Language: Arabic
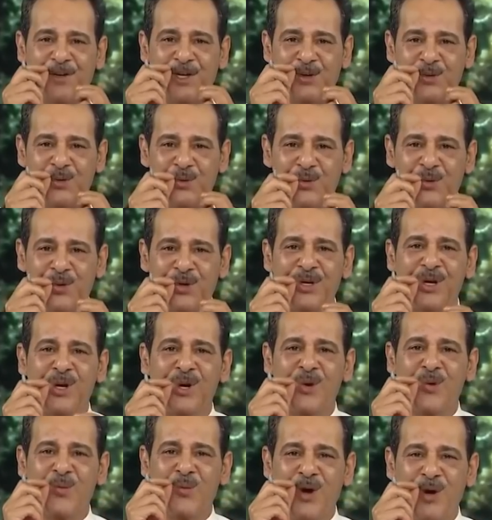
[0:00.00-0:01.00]
يكون
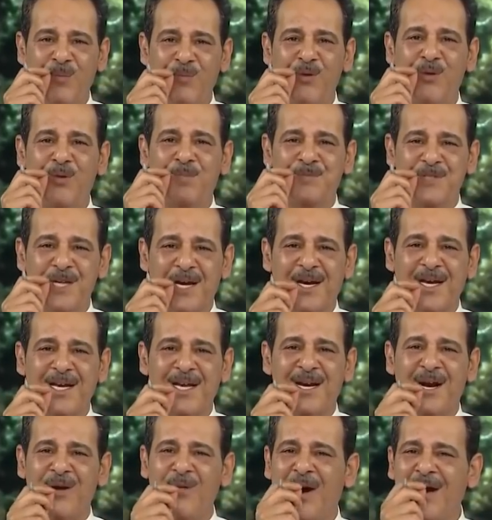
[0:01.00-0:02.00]
وحبوب
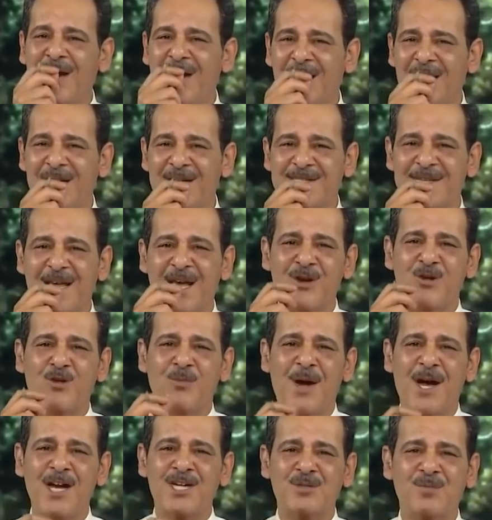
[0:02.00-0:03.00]
صغيرة وعلى اللسان
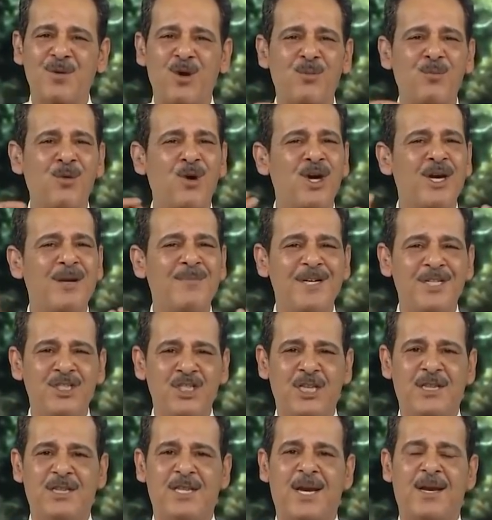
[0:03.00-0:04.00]
وما أشبهه مؤلمة
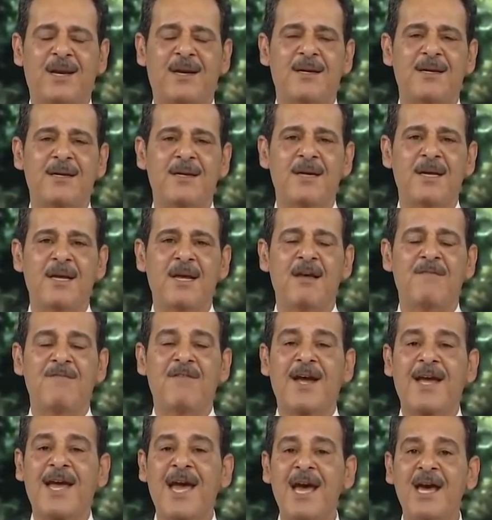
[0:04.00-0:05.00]
جدا
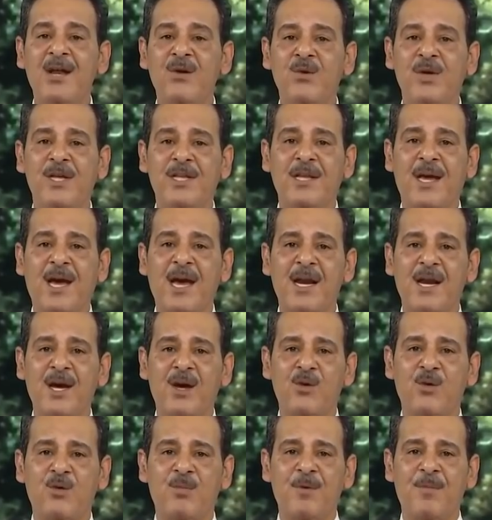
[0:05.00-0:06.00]
فكانوا
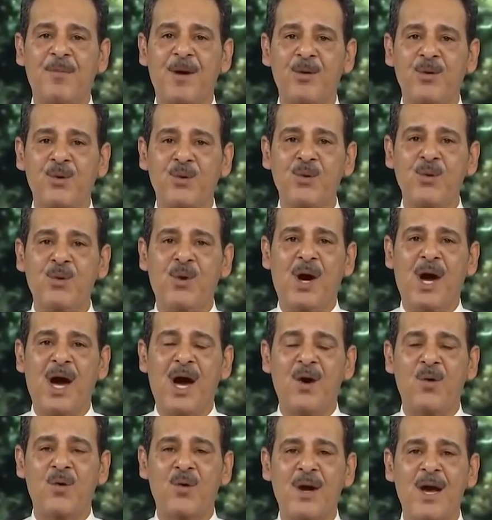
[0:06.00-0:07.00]
يتغرغروا بمنقوع
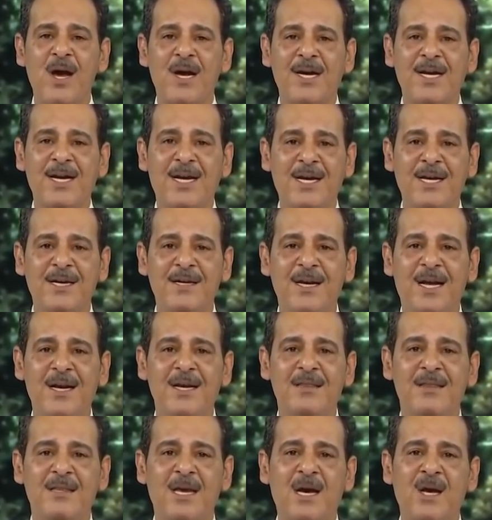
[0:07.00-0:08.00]
أوراق الحنة
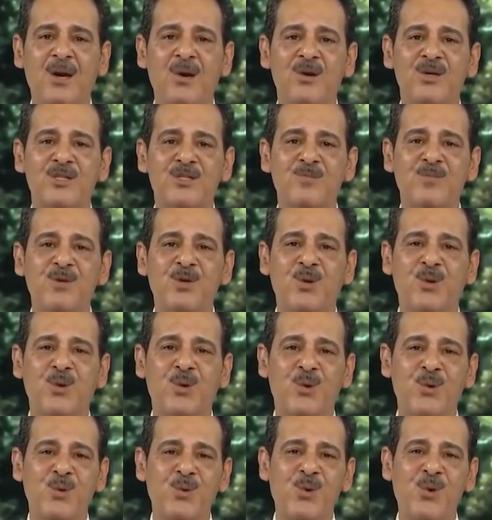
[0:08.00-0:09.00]
للتخلص من
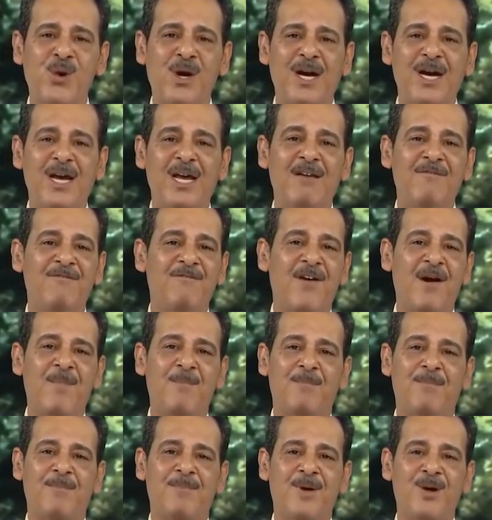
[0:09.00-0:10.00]
قروح
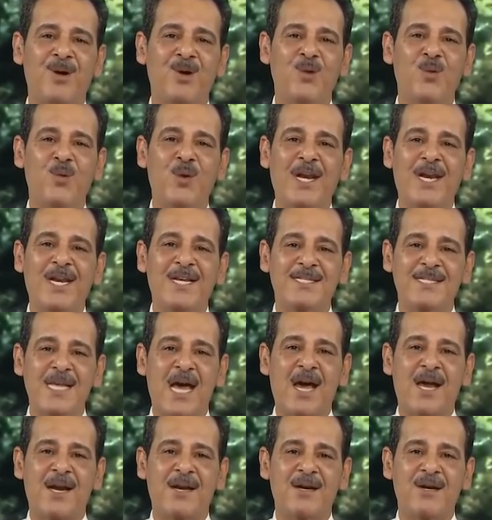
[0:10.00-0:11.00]
الفم
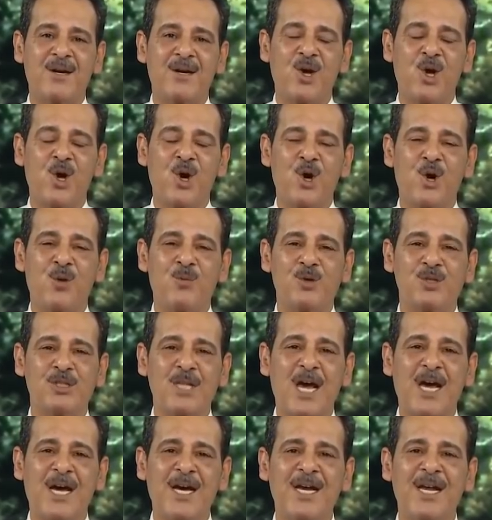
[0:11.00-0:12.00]
واللسان
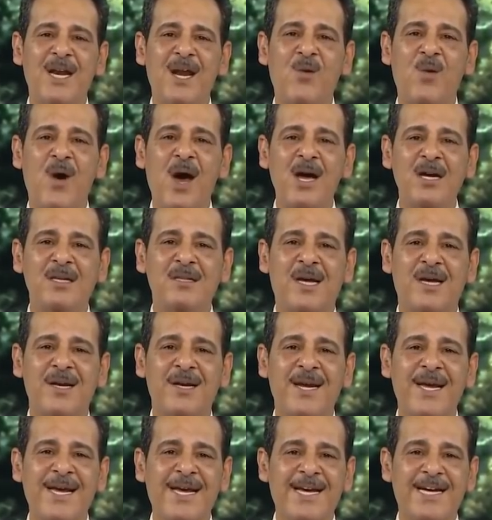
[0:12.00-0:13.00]
ومطهرة وأيضا
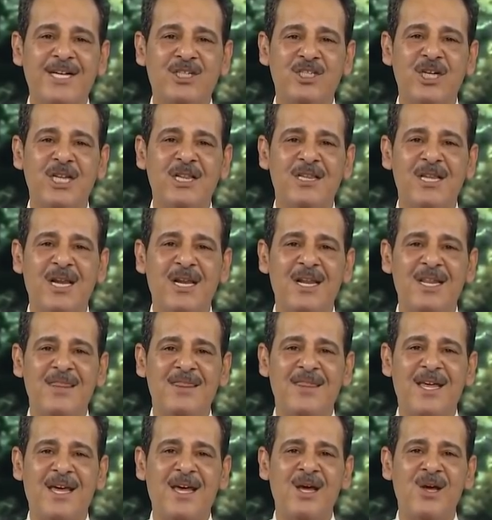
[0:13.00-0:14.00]
تشد
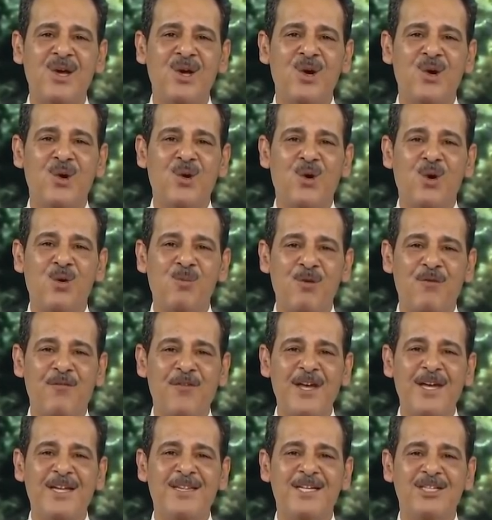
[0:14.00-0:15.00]
اللثة
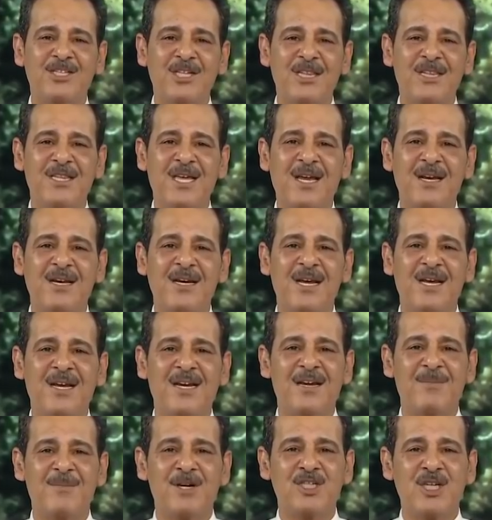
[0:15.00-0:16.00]
ومفيدة جدا
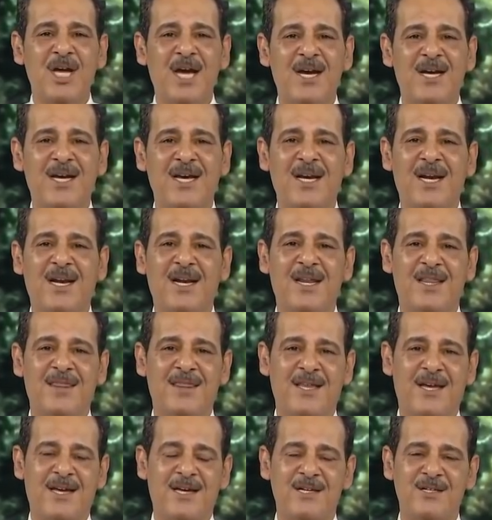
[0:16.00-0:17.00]
لمشاكل
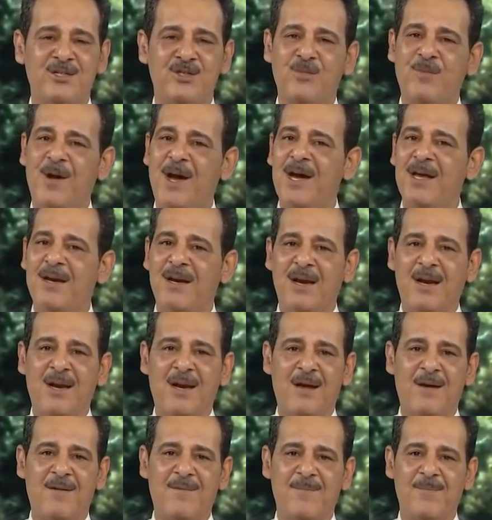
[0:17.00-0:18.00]
اللثة سبحان
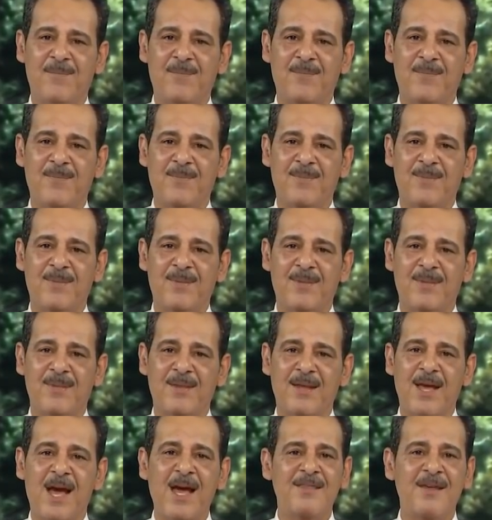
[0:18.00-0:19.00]
الله
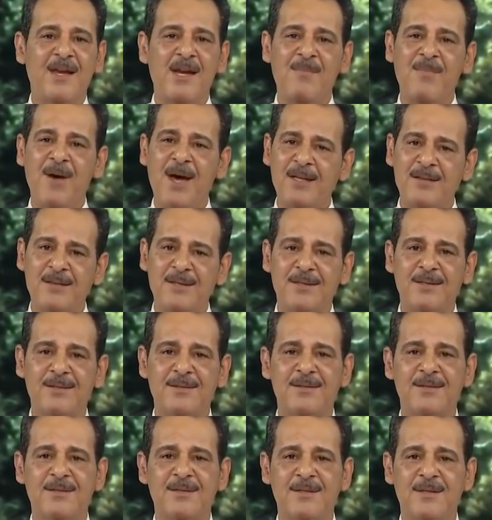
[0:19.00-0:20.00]
هذا نبات
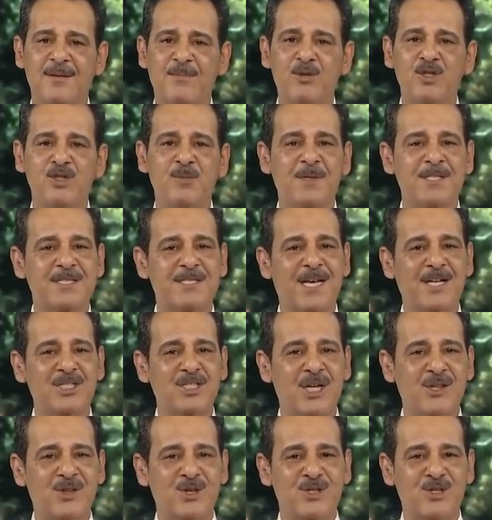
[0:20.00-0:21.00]
مش بس
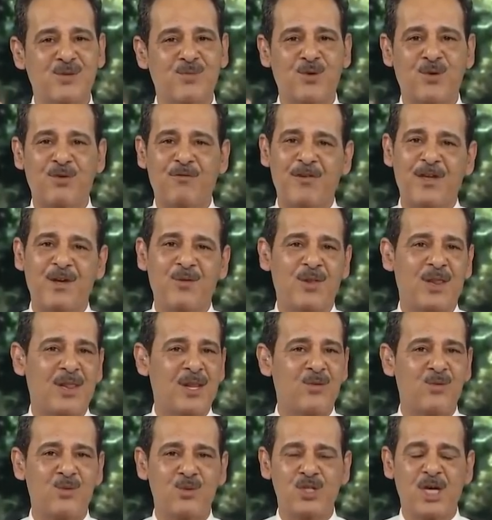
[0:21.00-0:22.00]
عشان تصبغوا فيه
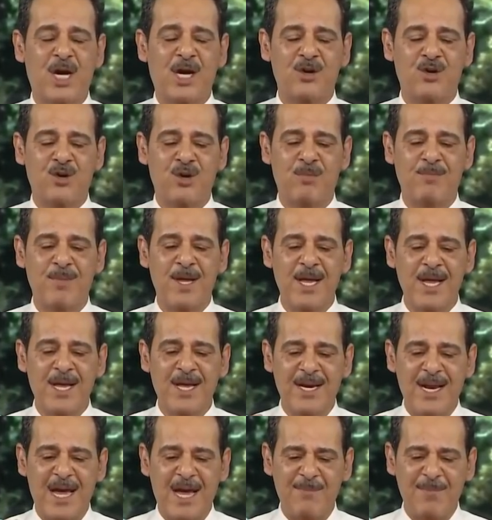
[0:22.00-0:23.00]
وتلونوا شعركم
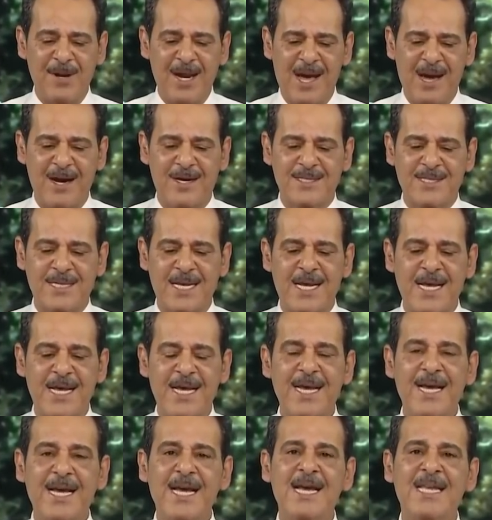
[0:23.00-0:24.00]
لا بالعكس
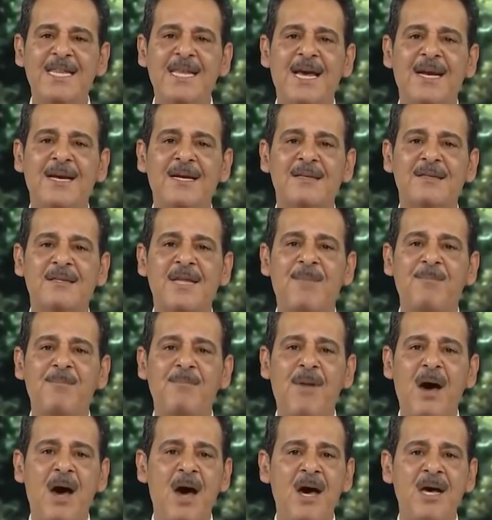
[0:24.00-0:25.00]
اذا
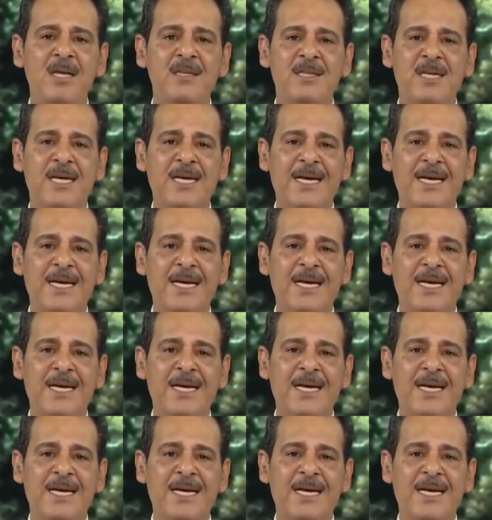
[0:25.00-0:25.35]
ضماد